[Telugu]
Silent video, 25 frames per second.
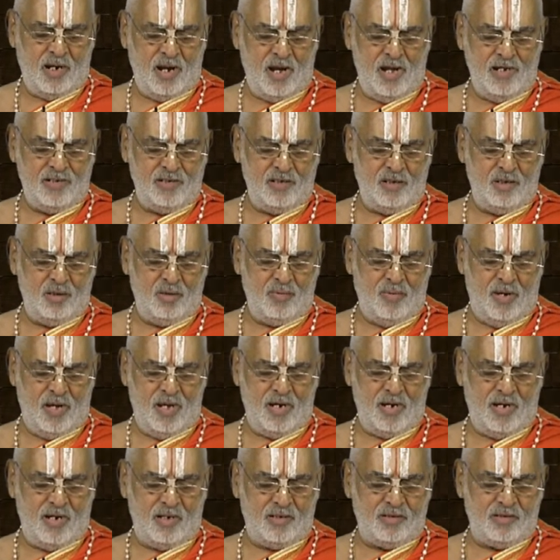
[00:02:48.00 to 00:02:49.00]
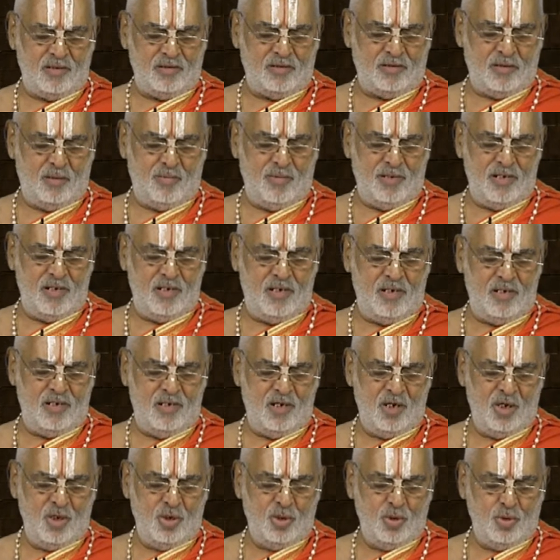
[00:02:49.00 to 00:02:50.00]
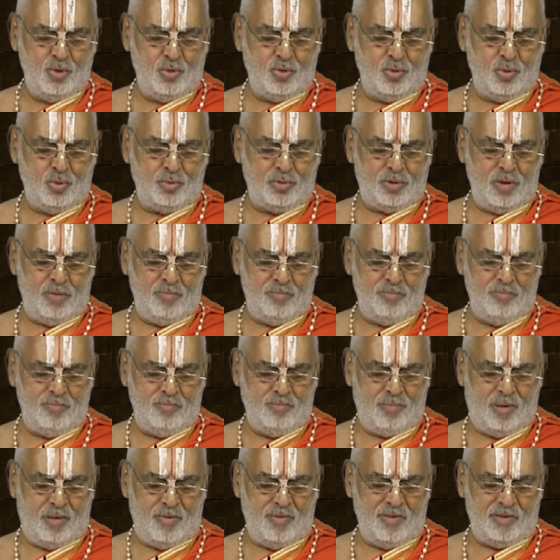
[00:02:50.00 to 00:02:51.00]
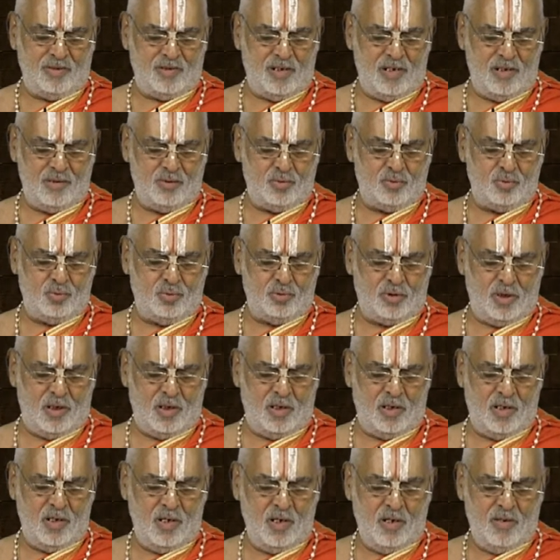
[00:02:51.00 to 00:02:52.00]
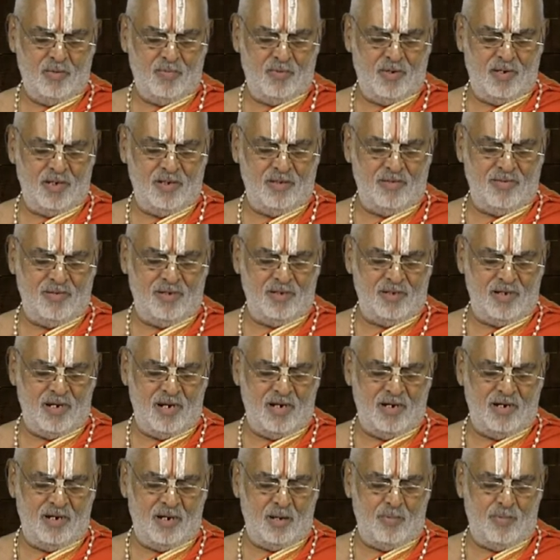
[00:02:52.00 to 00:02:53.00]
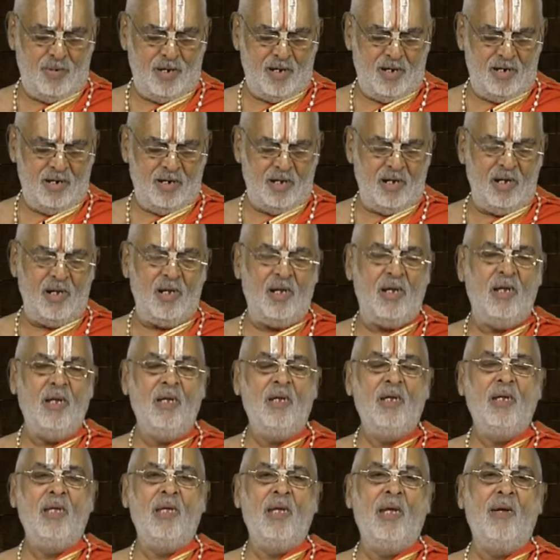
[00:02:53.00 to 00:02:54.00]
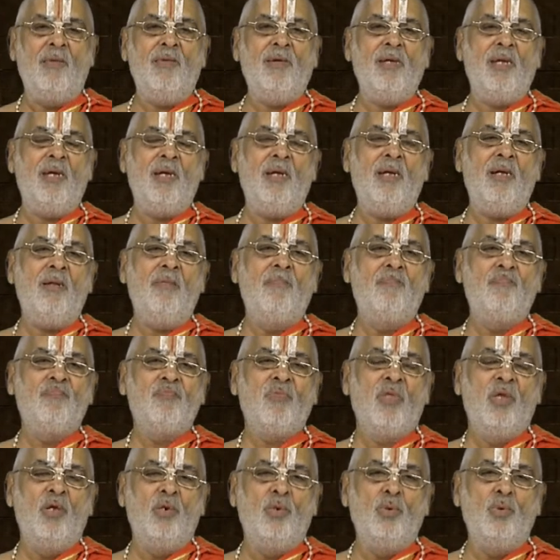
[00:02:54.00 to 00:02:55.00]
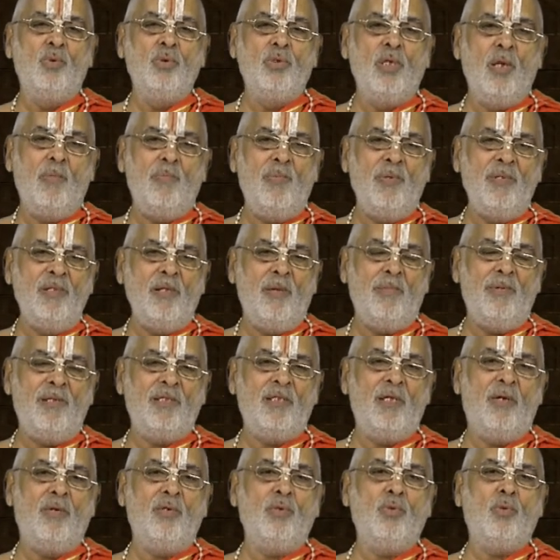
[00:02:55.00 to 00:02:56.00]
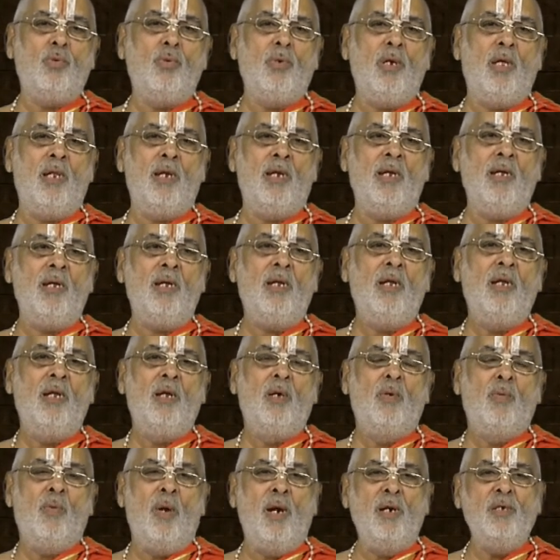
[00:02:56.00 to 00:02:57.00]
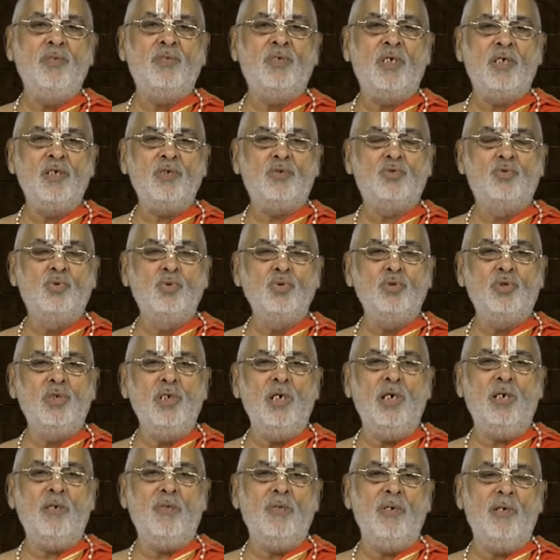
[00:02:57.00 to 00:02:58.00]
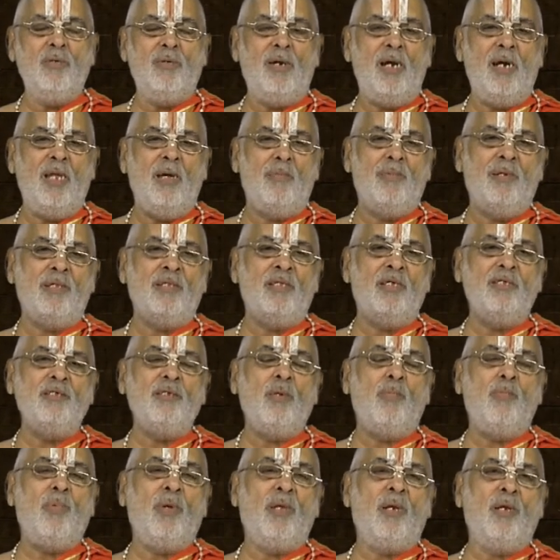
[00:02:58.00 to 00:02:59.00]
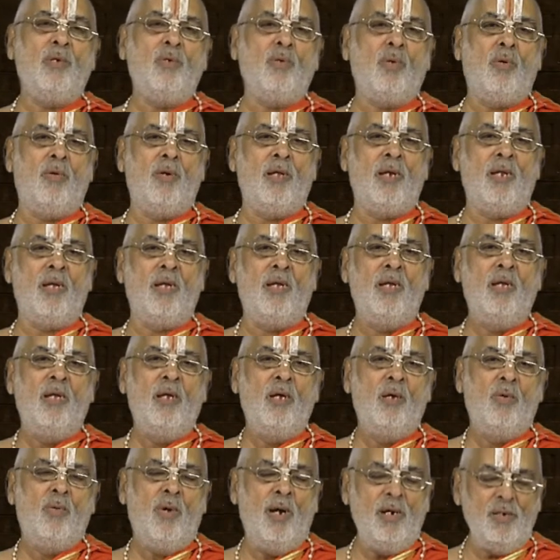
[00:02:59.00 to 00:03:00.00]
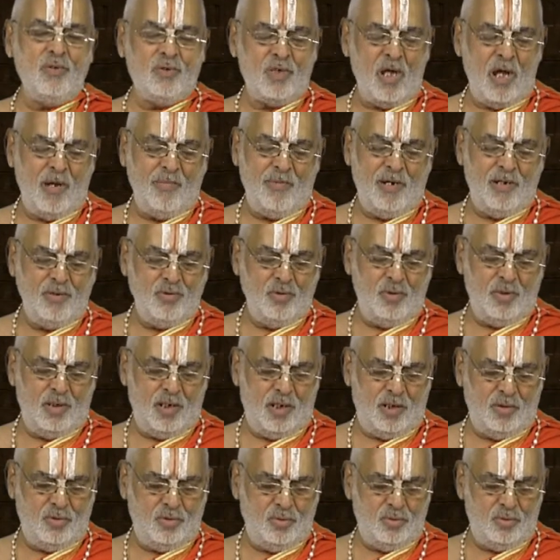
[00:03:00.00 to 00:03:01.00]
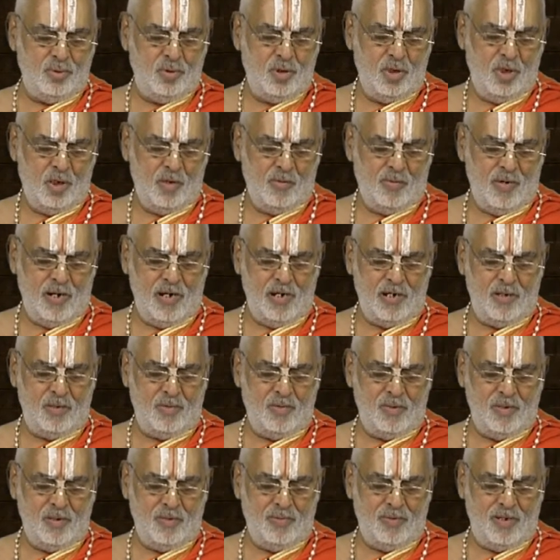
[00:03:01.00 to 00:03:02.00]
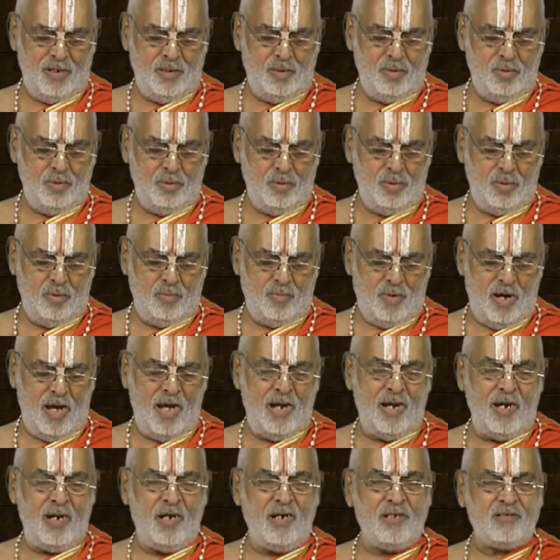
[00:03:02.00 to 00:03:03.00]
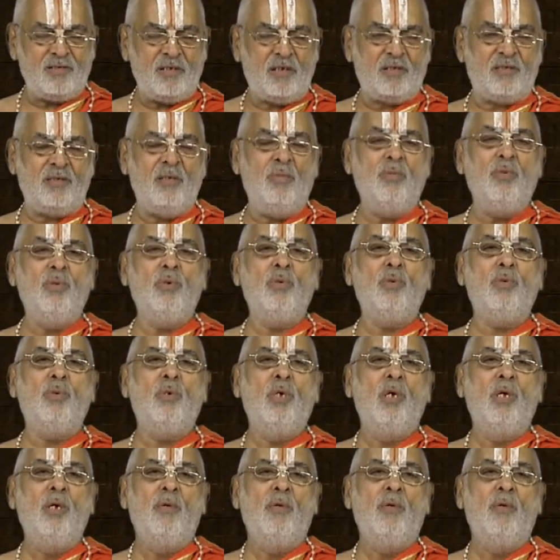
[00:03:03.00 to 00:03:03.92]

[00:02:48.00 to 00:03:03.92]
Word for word: కాచిద్ వానరసత్తమై ఇచ్చుక్తం భవత సూత వేద వేదాంగపారగా ఏవయ్యా నువ్వు చెప్పింది అబద్ధం అనుకున్నాలా వాళ్ళు చేసి చూచినటువంటి వాళ్ళు అబద్ధం చెప్పారనుకోవాలా వాళ్ళు సామాన్యులు కాదు వాళ్ళు ఎటువంటి వాళ్ళు వానర సత్తములు